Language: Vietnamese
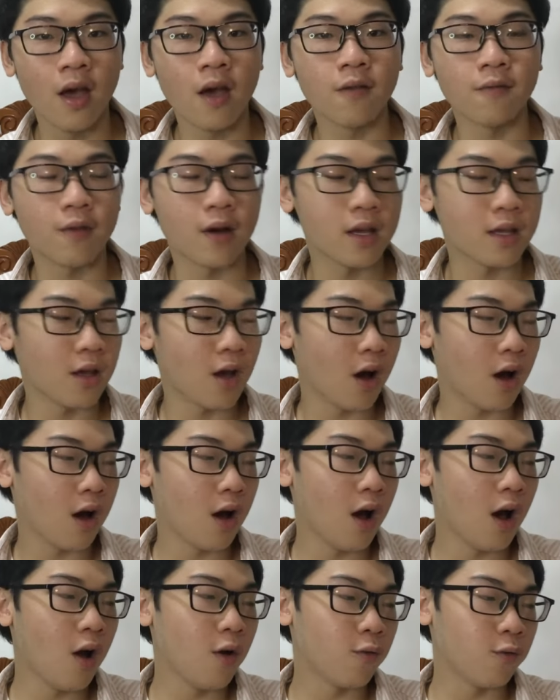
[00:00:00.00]
và do
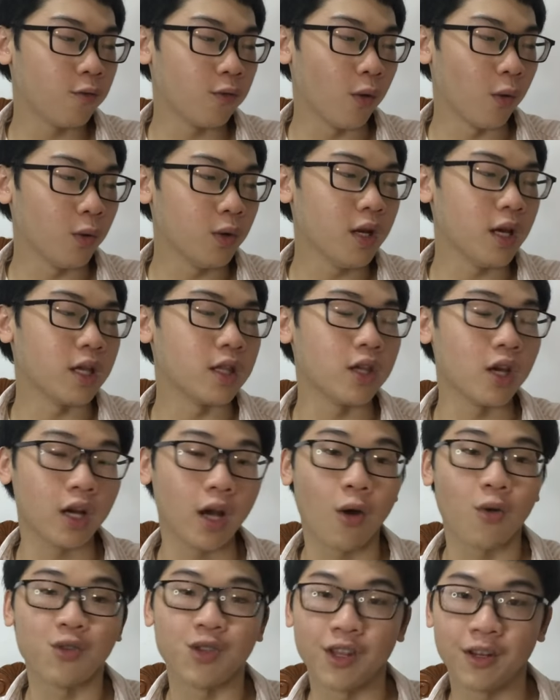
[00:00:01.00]
Phổ Thị Nhân
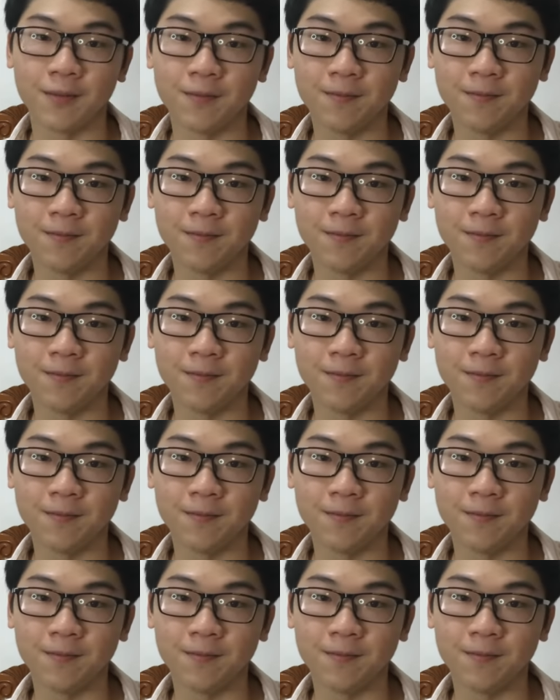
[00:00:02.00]
Hậu Dịch